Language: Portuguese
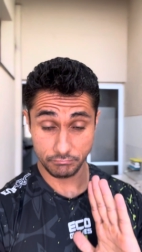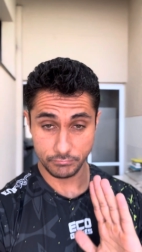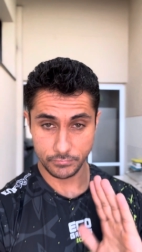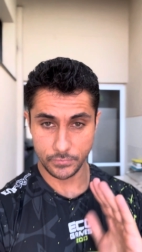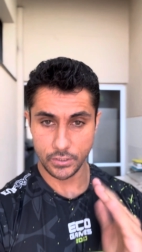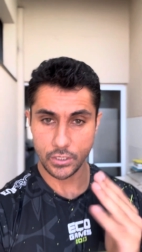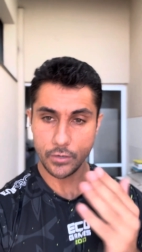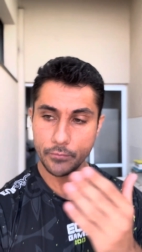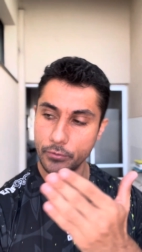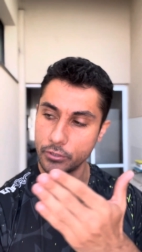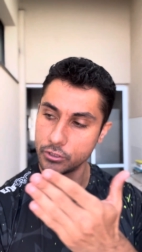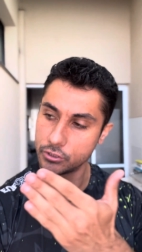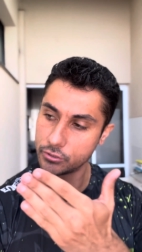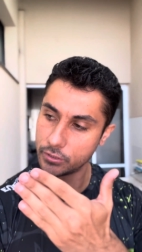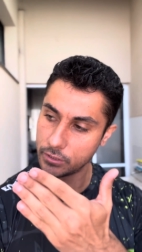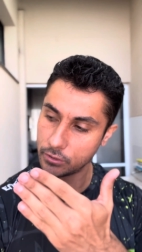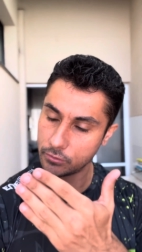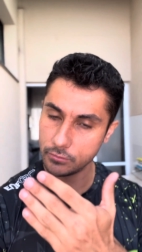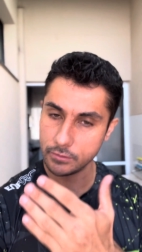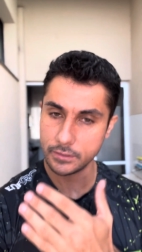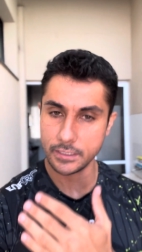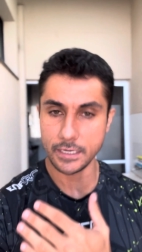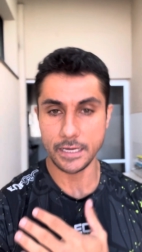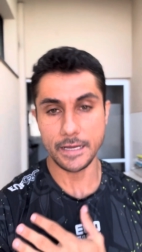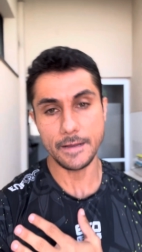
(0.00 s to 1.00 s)
Eu posso ele
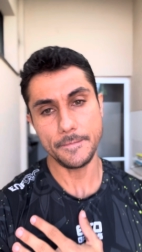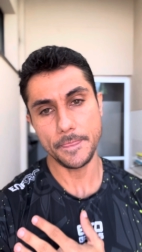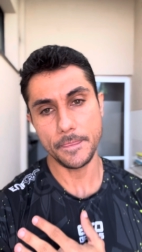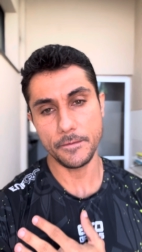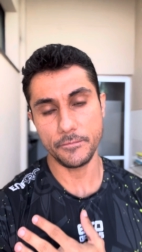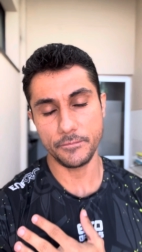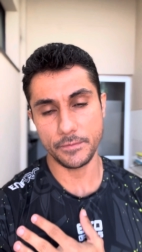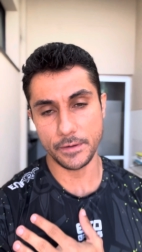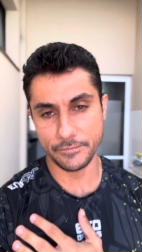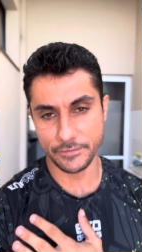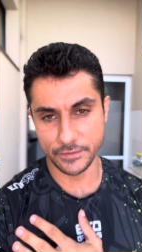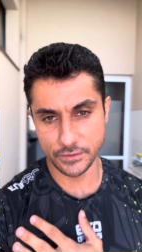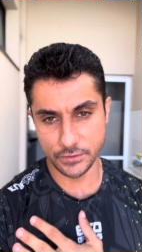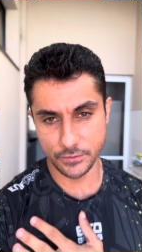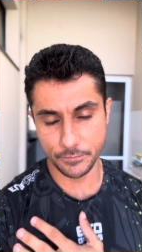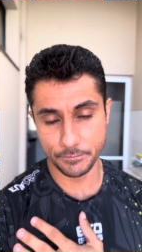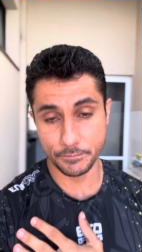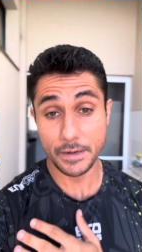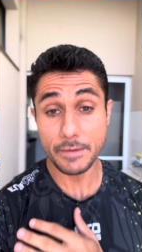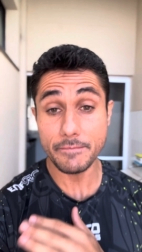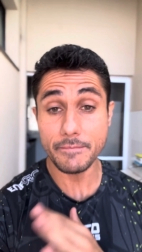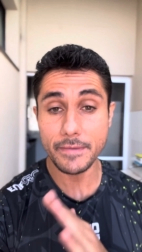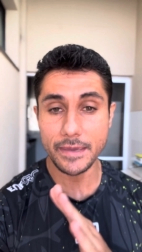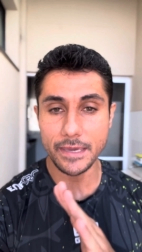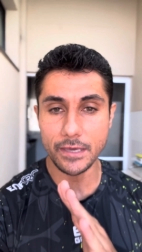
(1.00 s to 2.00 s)
colocar para fazer
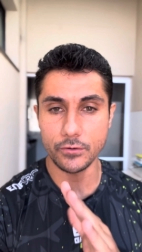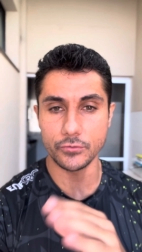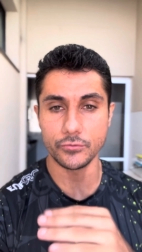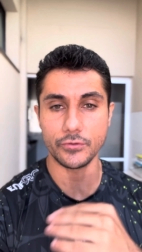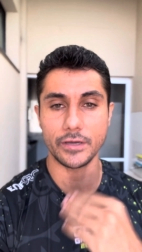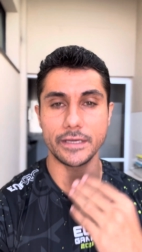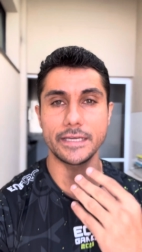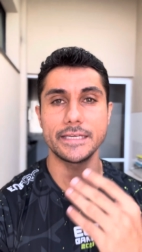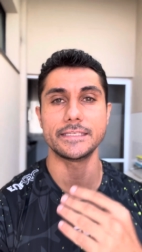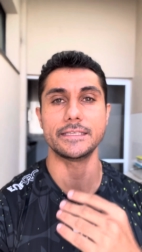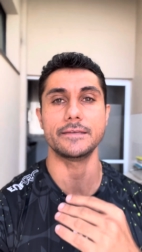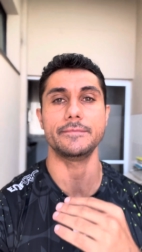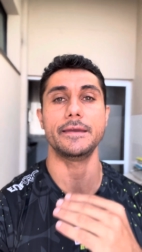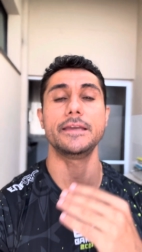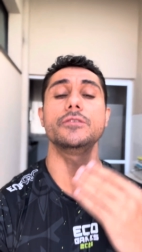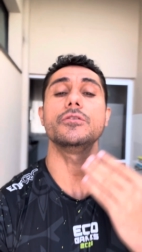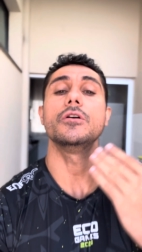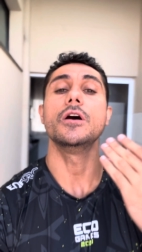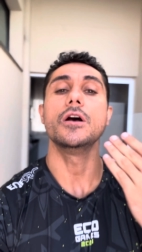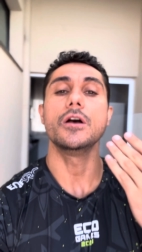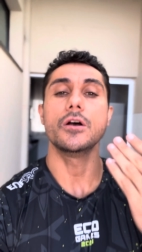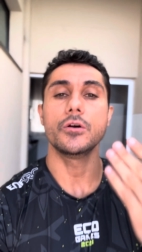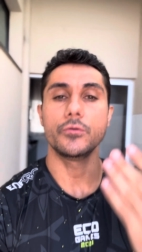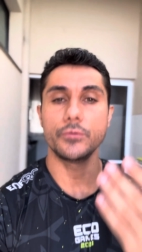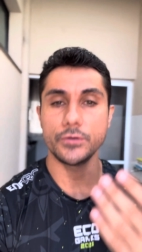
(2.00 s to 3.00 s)
primeiro no aquecimento
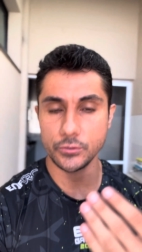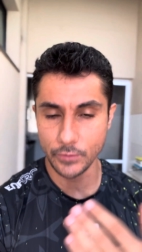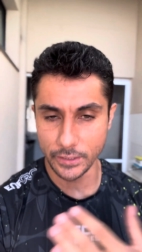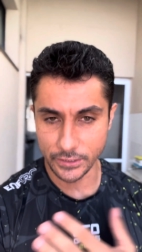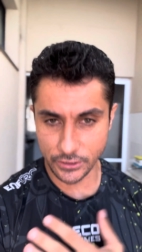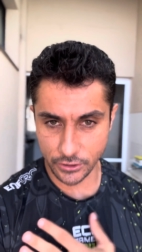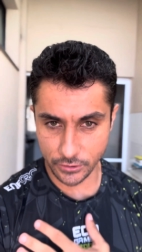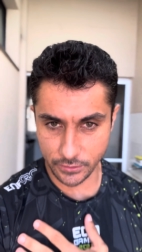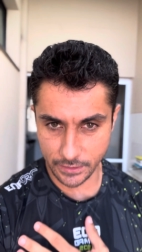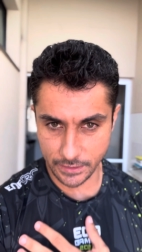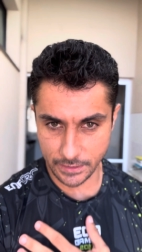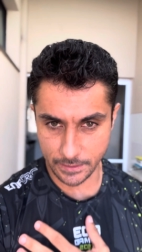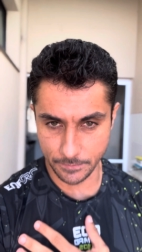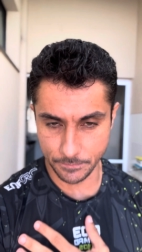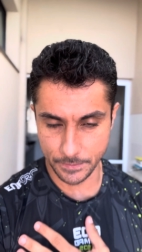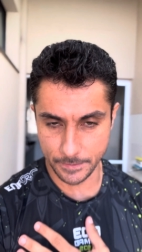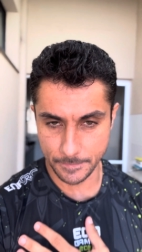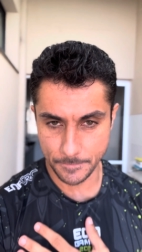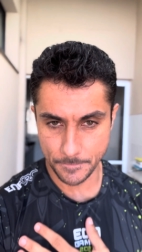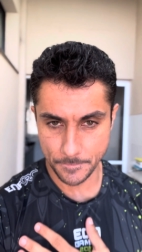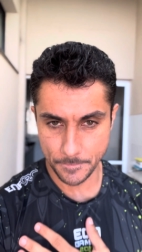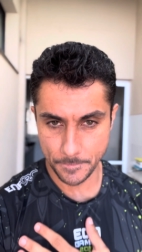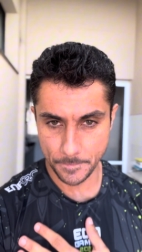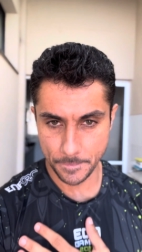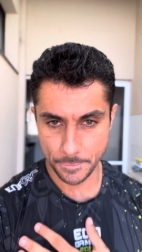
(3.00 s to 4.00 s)
um squat therapy
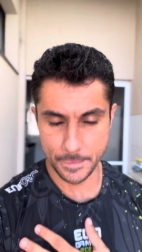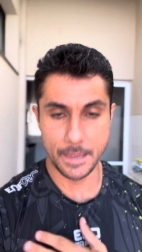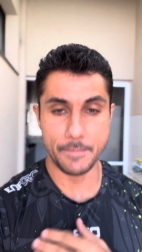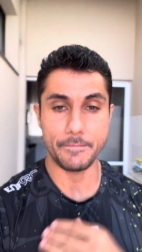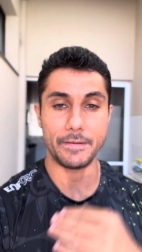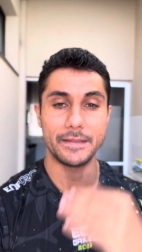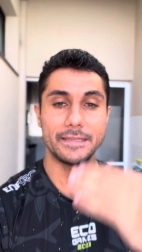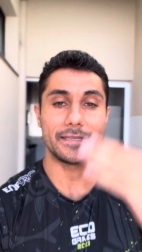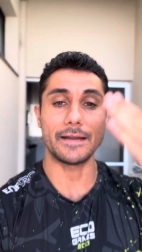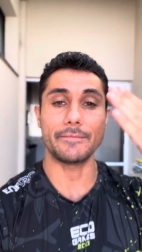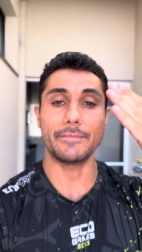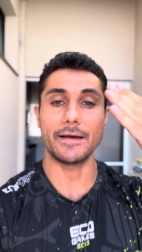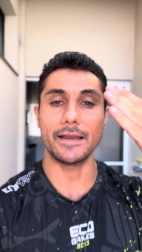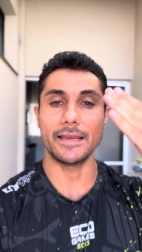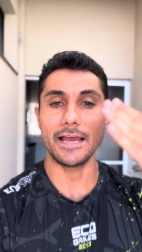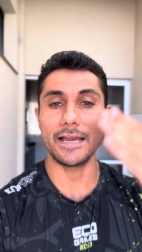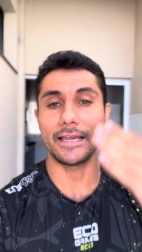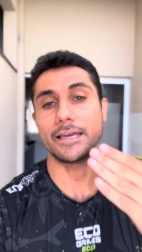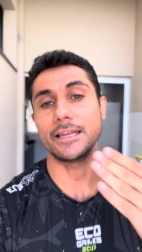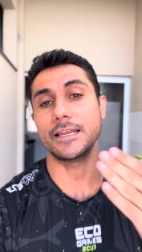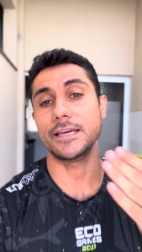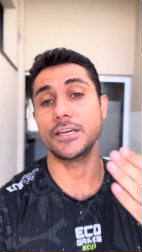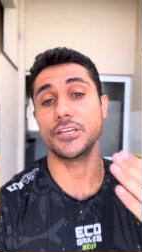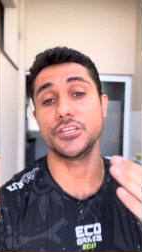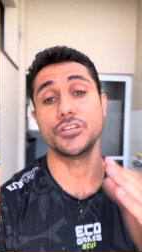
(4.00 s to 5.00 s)
né, para trabalhar
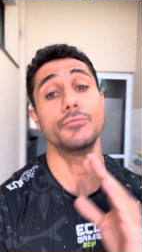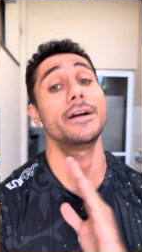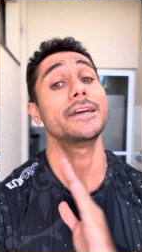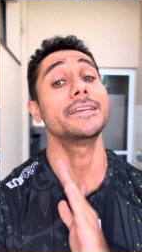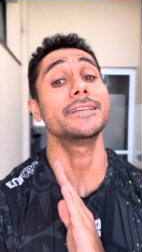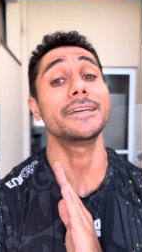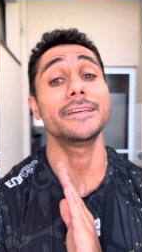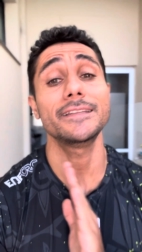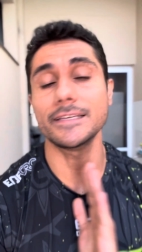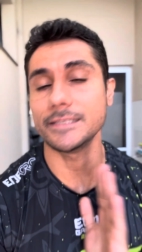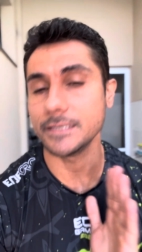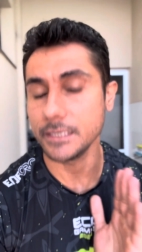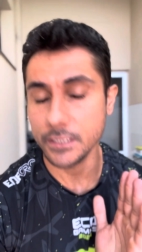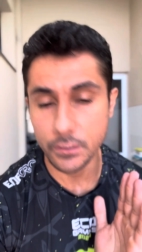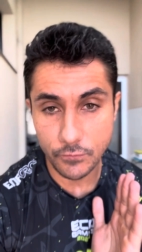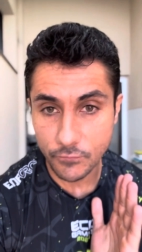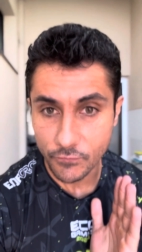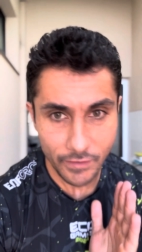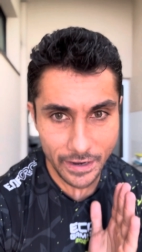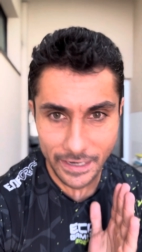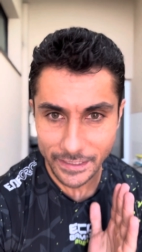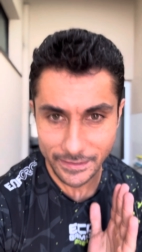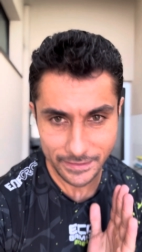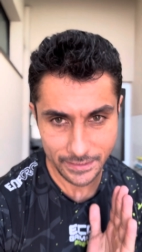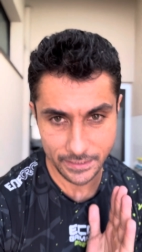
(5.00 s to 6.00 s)
aquela região, mas ainda assim ele não
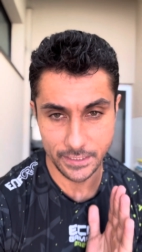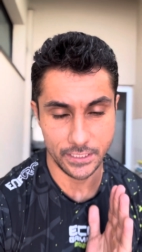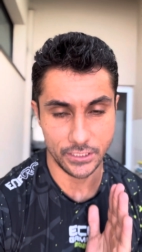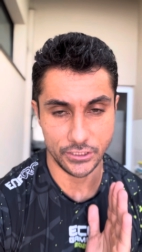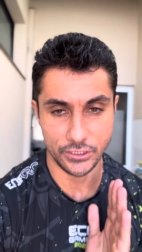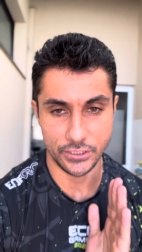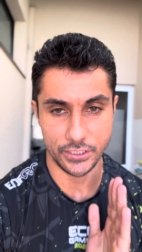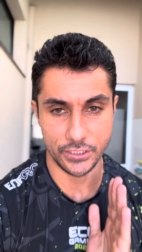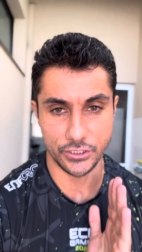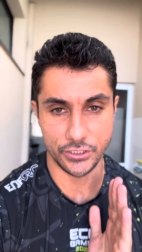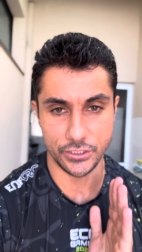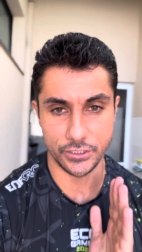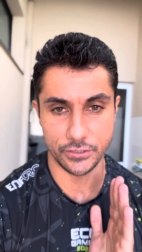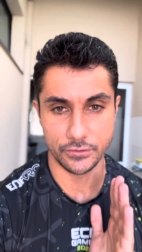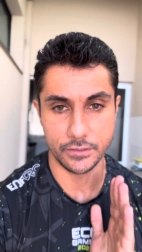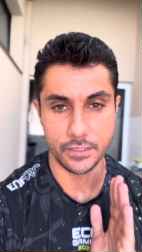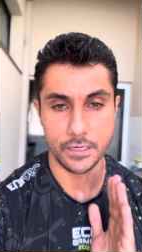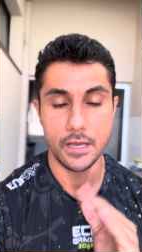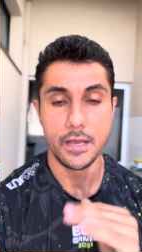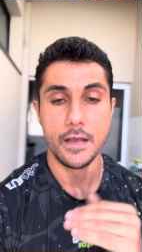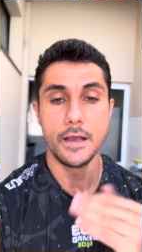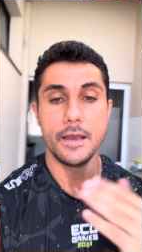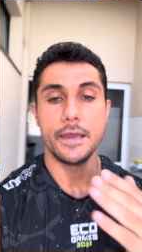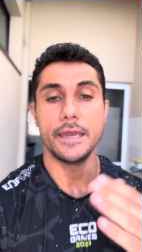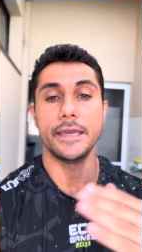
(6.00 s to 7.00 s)
vai estar tá encaixadinho.
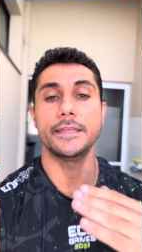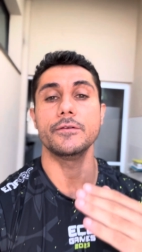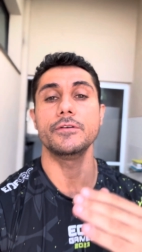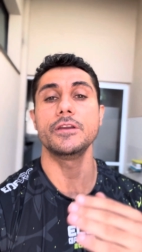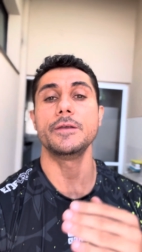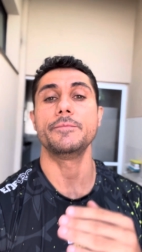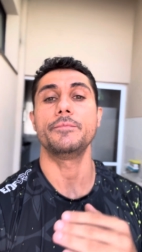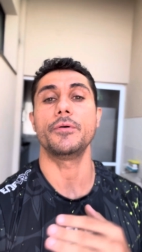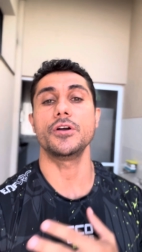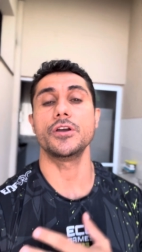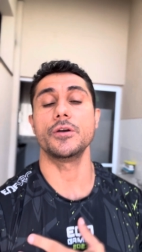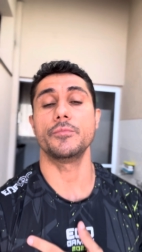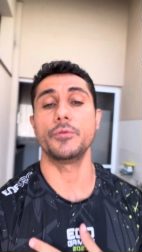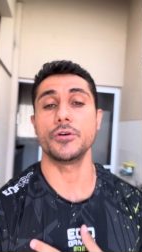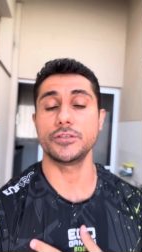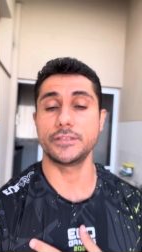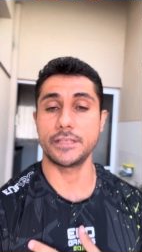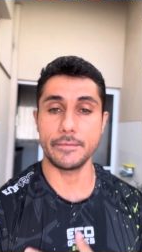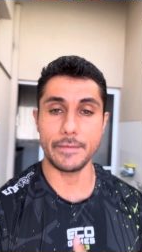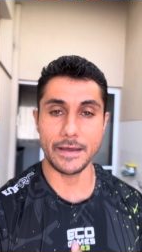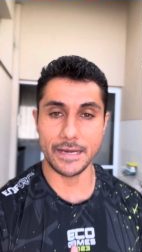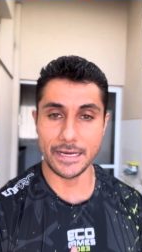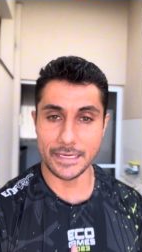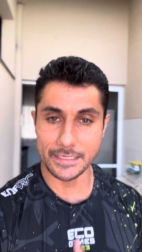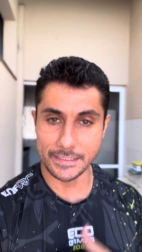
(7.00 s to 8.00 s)
Então ele, eu posso
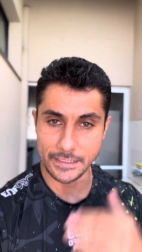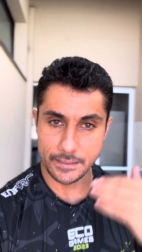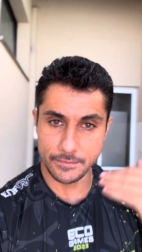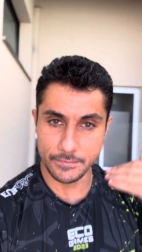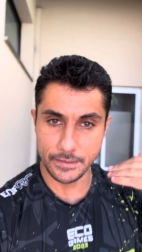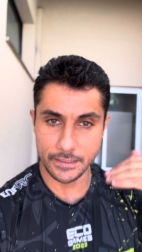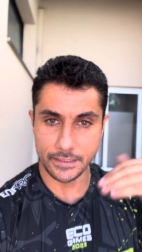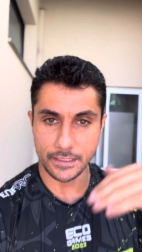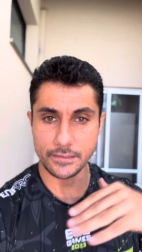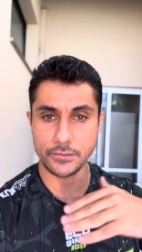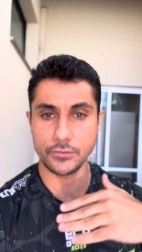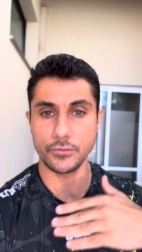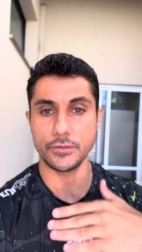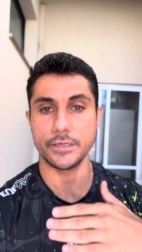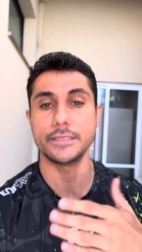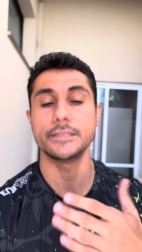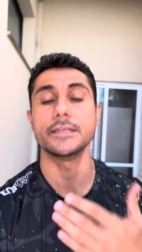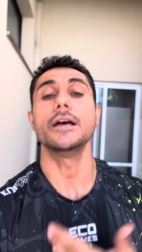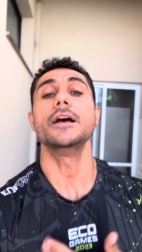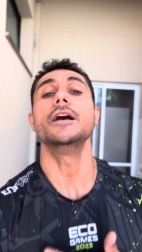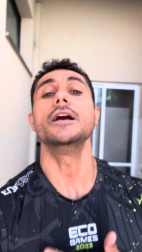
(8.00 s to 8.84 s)
trabalhar as limitações.